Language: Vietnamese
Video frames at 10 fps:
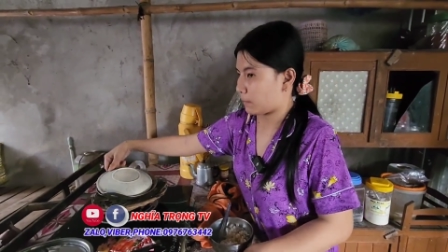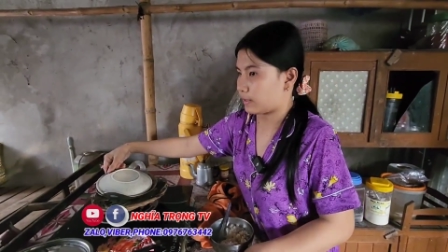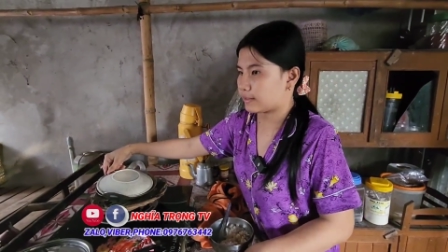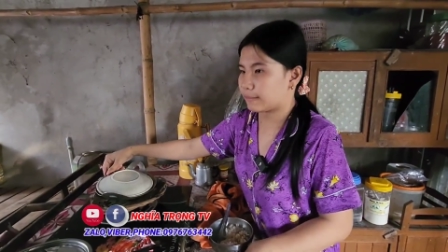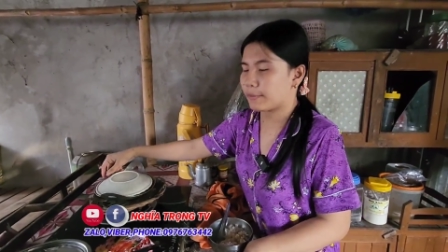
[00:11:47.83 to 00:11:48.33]

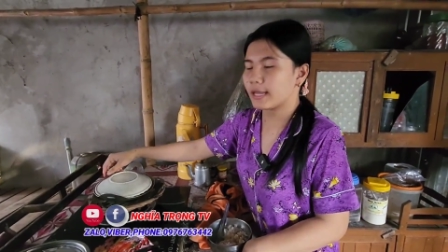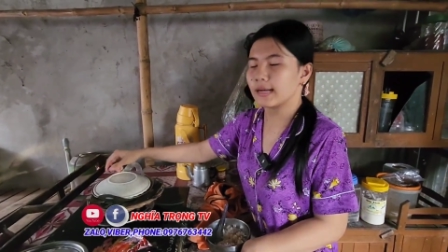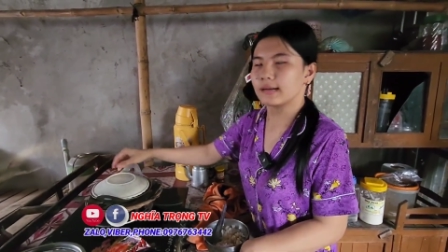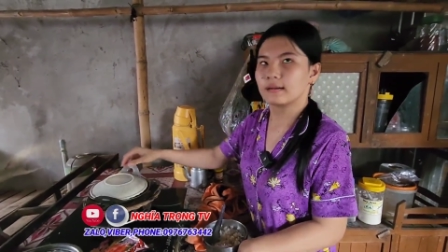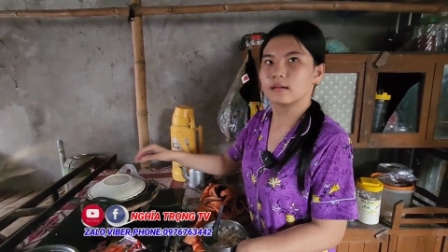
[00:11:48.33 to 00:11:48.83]
bệnh tai biến
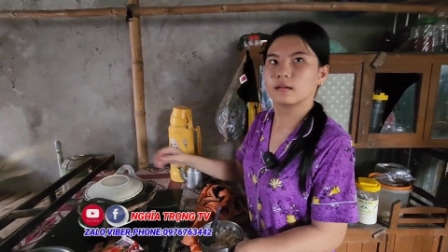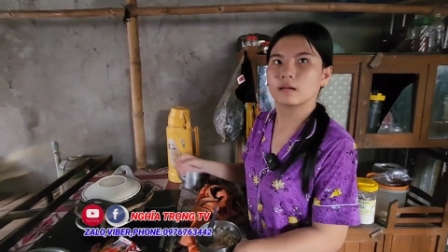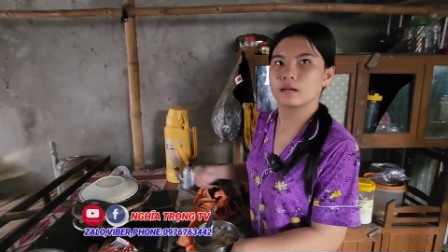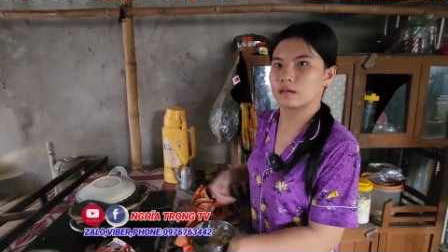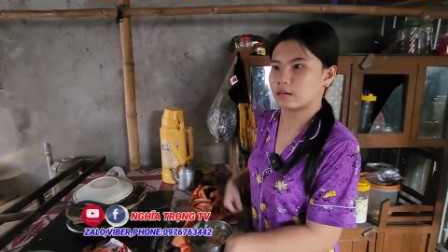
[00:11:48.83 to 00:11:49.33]
bệnh tai
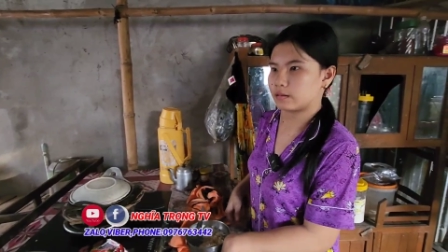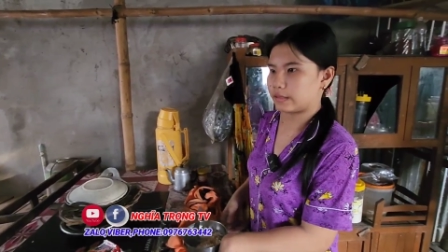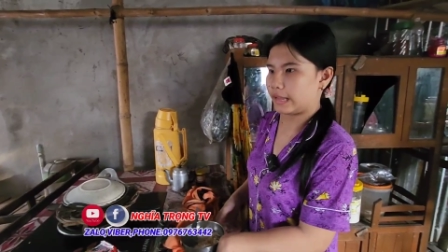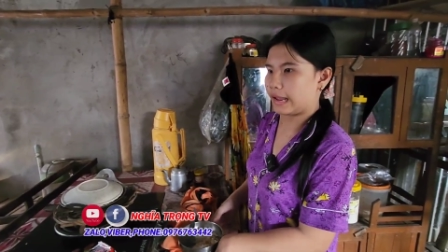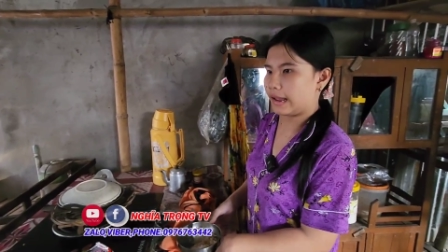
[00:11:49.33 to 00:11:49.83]
biến
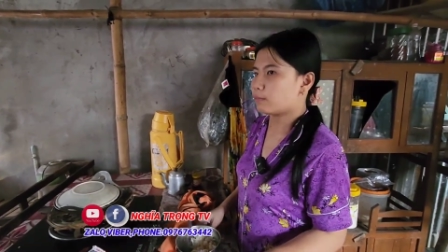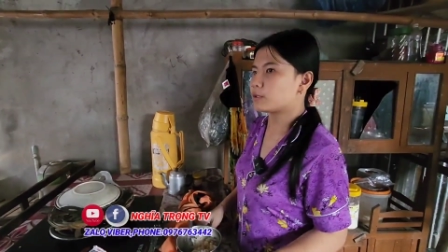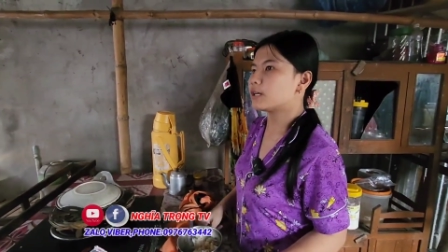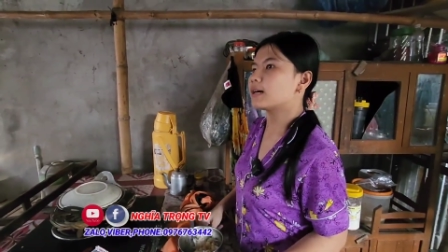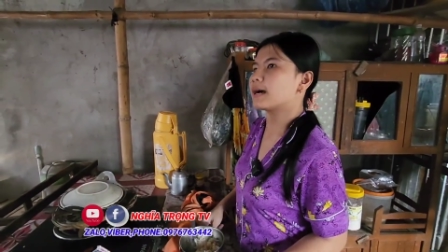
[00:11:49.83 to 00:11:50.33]
dạ à.
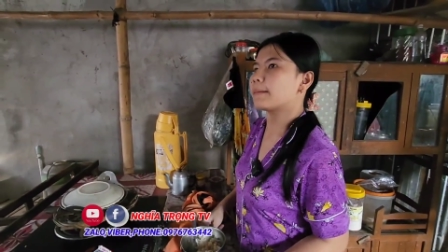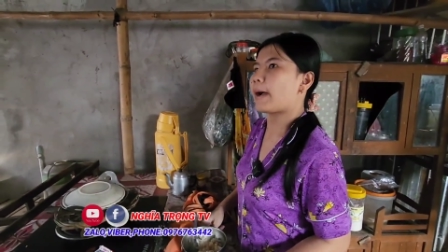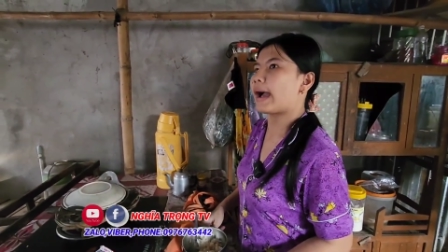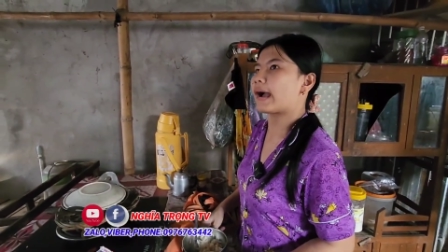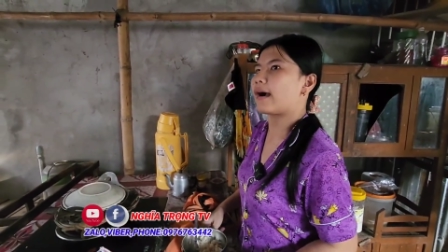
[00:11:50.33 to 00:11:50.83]
trước à,
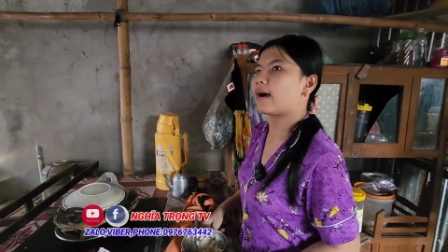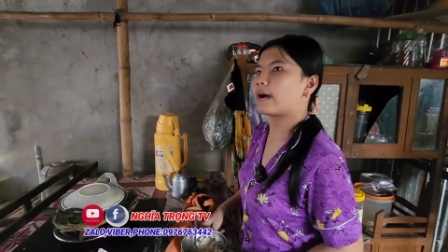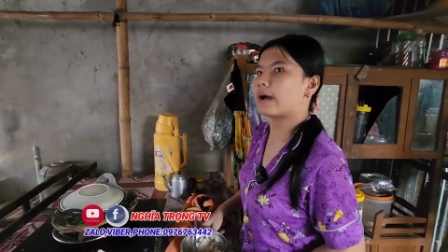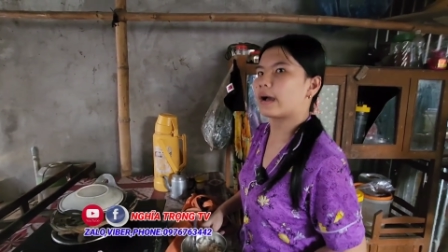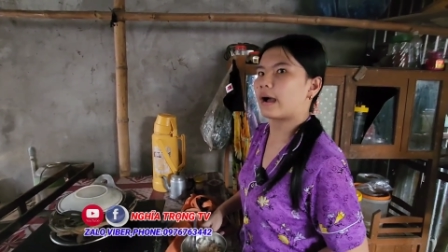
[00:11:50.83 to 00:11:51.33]
ba con
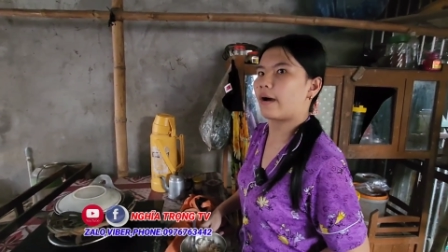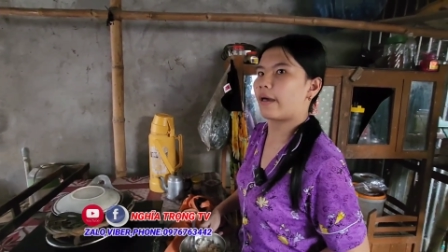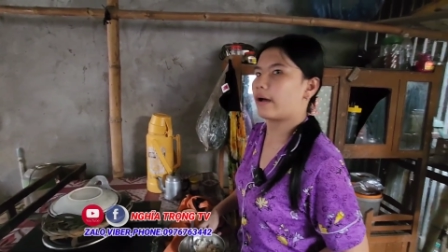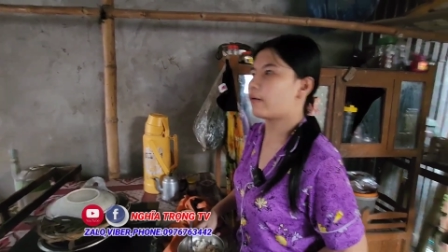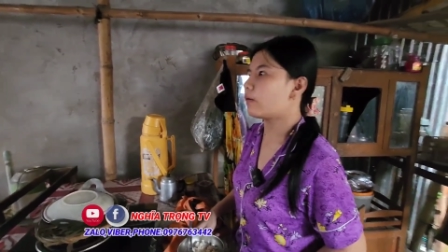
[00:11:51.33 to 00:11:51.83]
à,
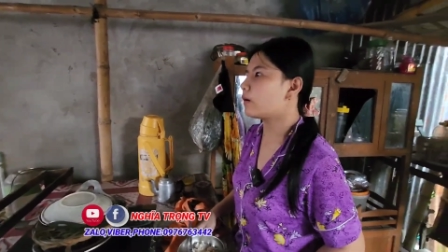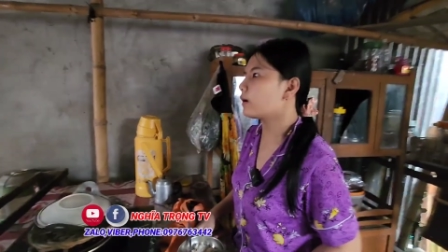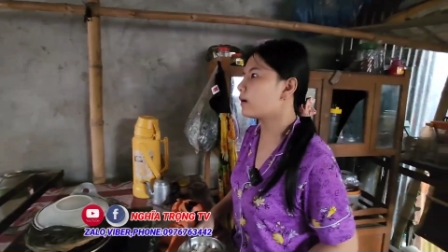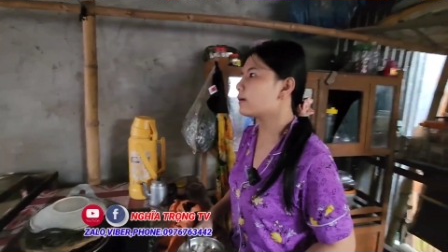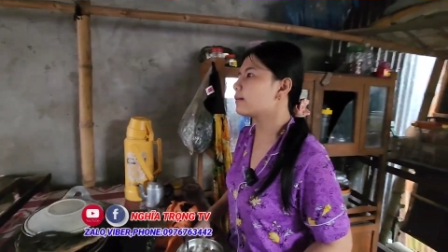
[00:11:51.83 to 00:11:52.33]
ngồi uống
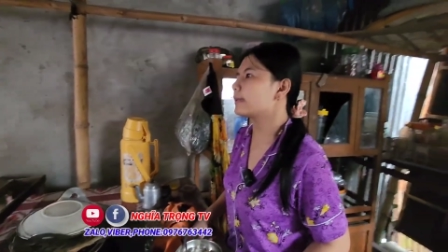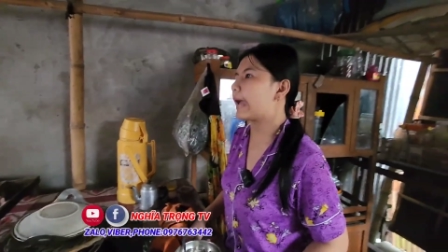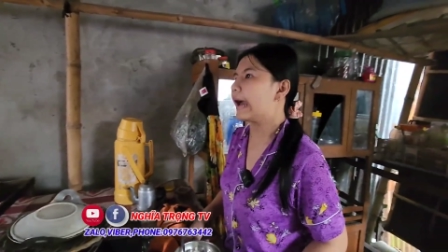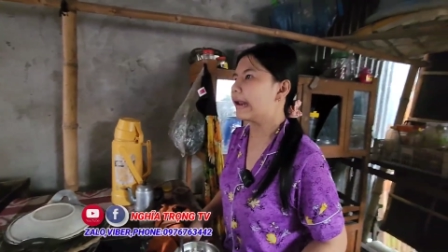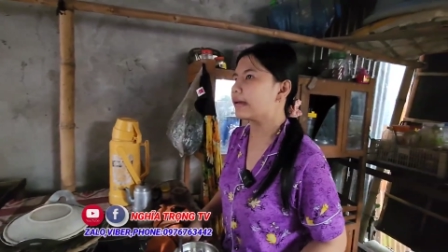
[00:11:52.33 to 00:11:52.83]
nước
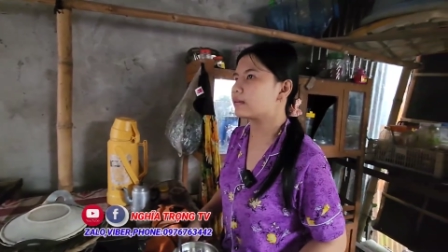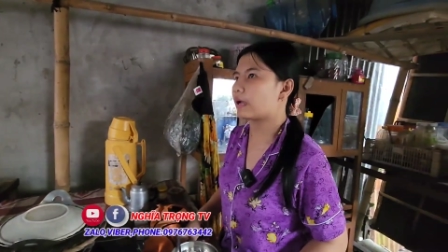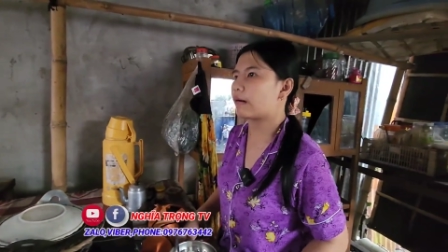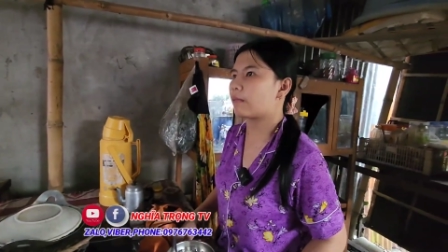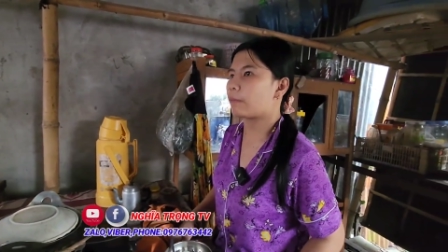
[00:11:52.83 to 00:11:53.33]
trà đó
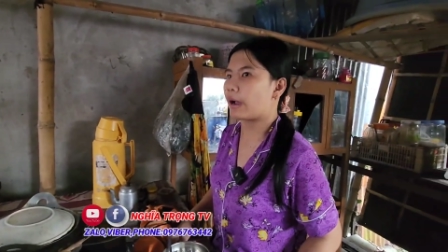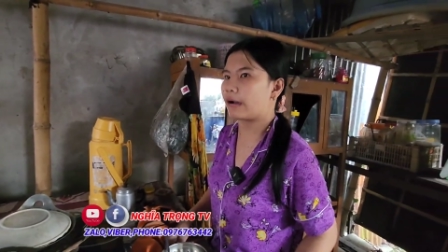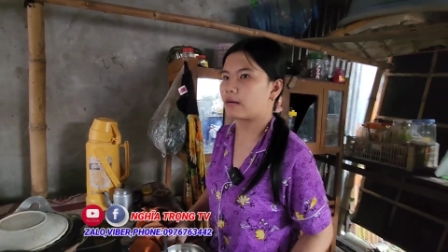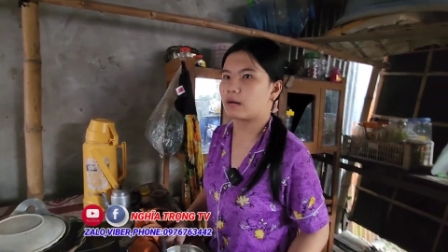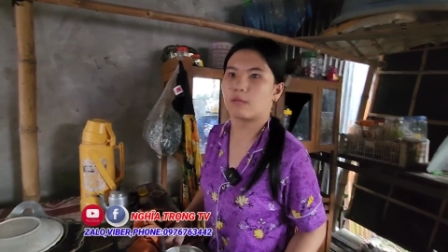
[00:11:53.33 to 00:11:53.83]
sau ba
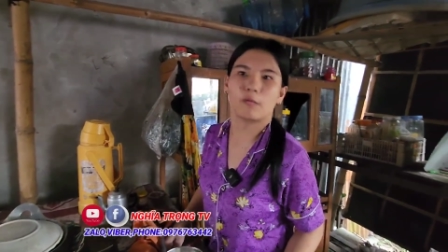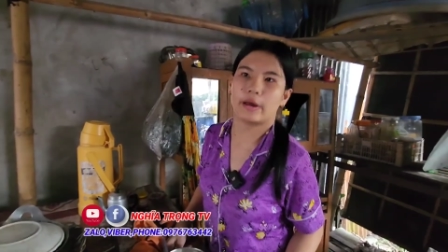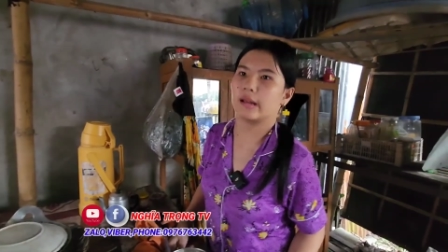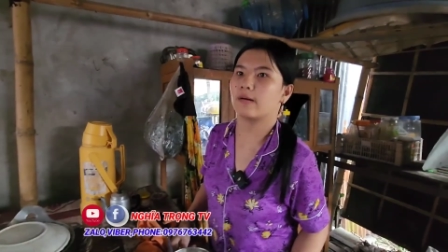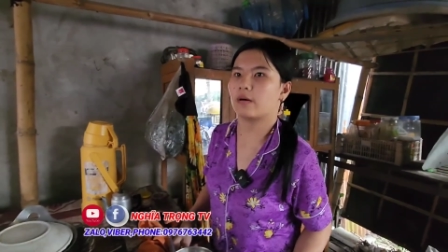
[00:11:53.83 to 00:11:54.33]
con nổ
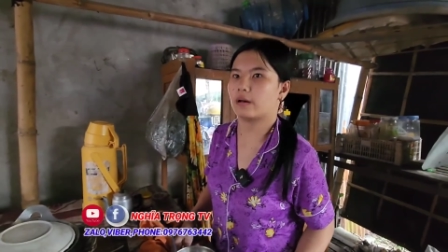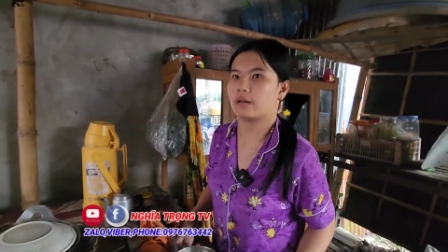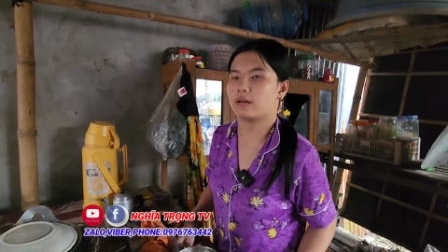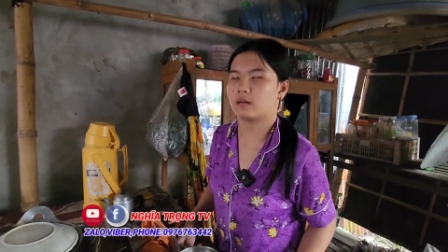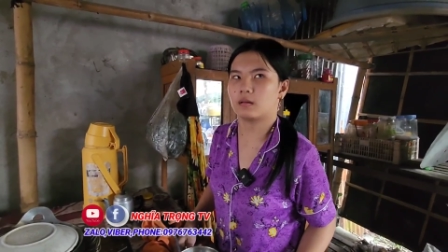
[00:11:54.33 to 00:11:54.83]
quỷ luôn à
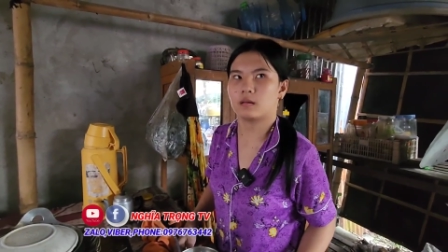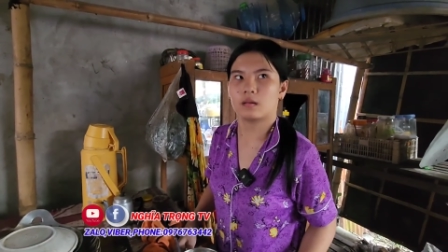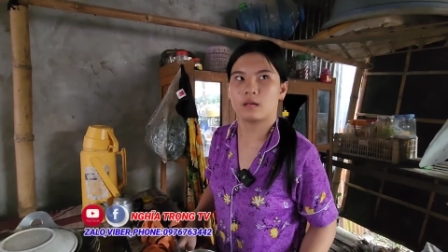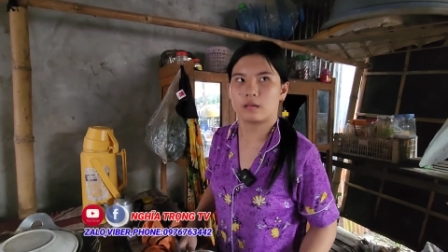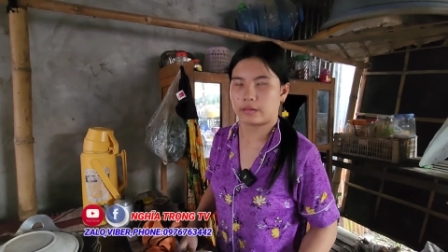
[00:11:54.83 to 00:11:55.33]
vậy
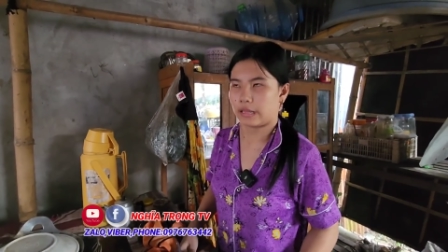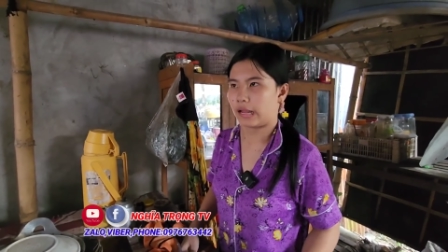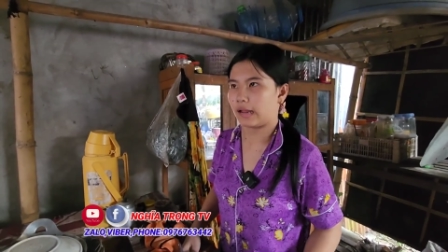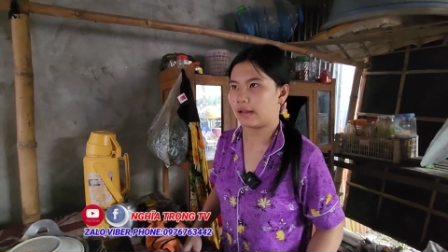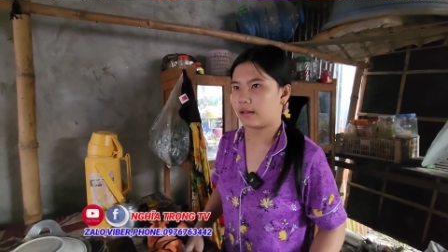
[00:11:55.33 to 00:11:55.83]
hả dạ